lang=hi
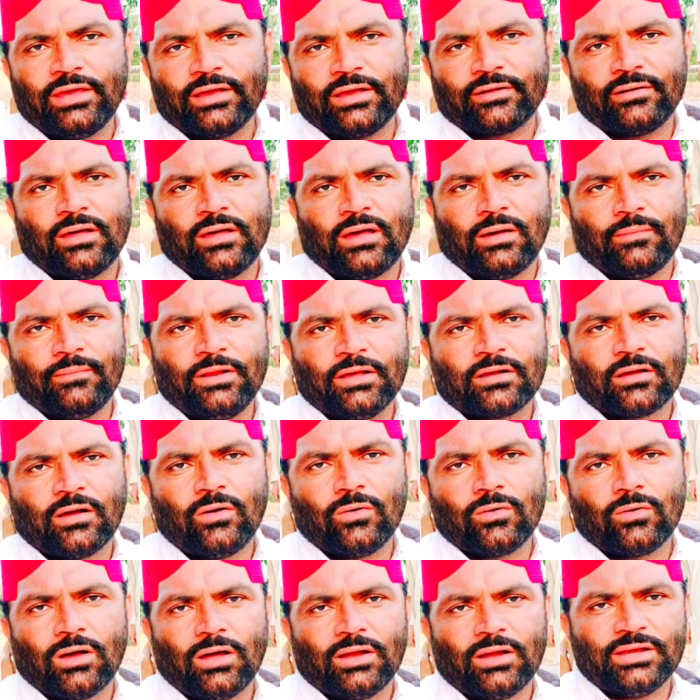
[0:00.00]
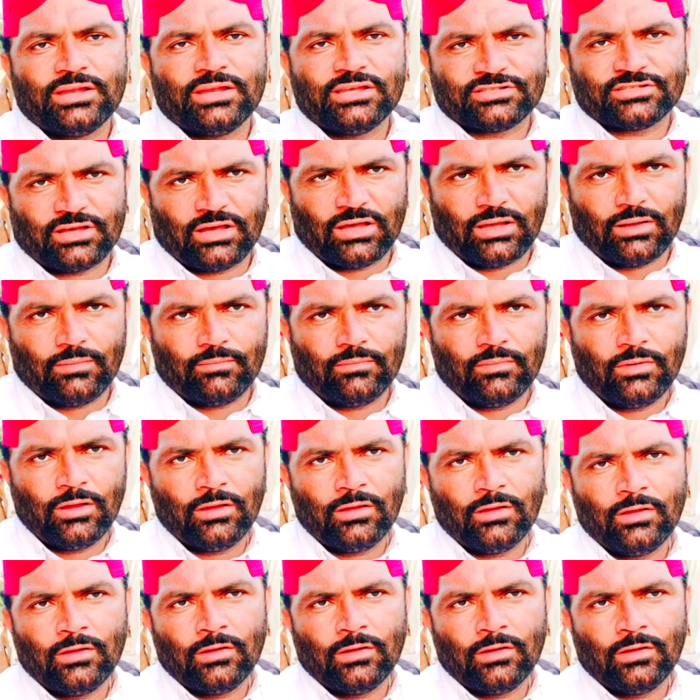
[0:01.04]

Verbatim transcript: एक नाम लिखा होगा निज़ाम